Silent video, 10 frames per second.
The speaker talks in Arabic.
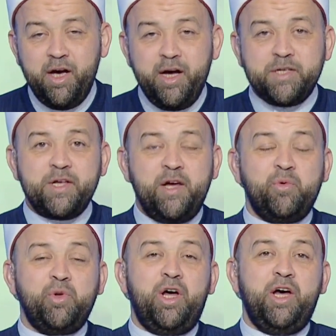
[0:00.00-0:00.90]
اسال
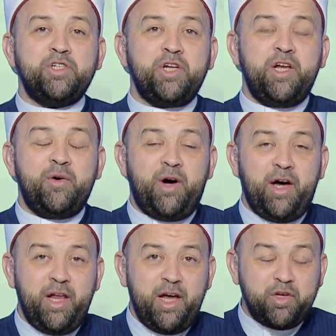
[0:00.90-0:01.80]
الله جل
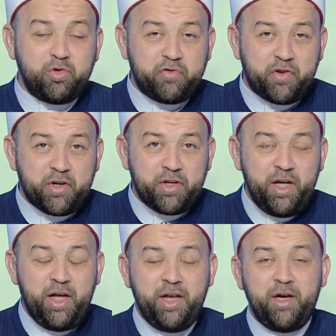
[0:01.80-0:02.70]
وعلا ان
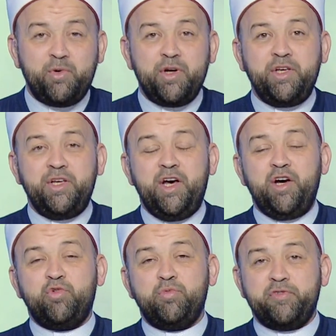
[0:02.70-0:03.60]
يفقهنا
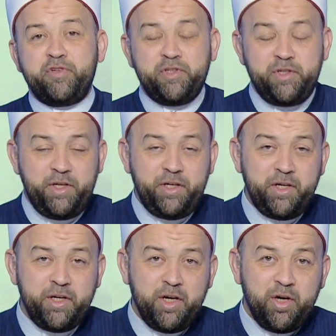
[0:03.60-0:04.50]
واياكم في دينه
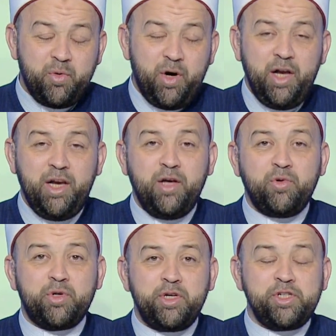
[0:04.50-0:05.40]
والا
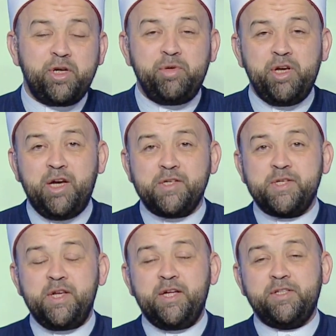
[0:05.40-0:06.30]
يخرج من
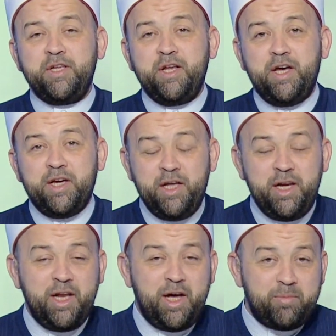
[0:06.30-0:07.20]
السنتنا
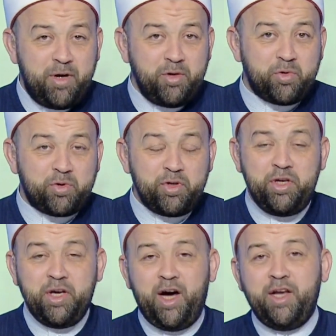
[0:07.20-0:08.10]
الا ما
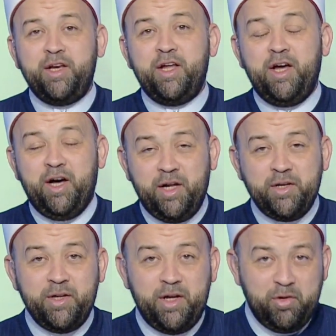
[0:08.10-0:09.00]
يرضيه عنا
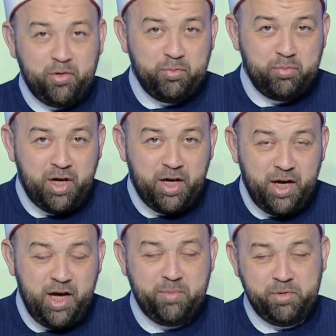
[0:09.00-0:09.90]
اللهم
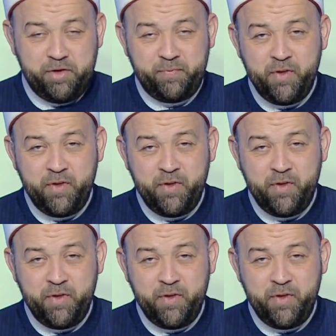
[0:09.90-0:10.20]
امين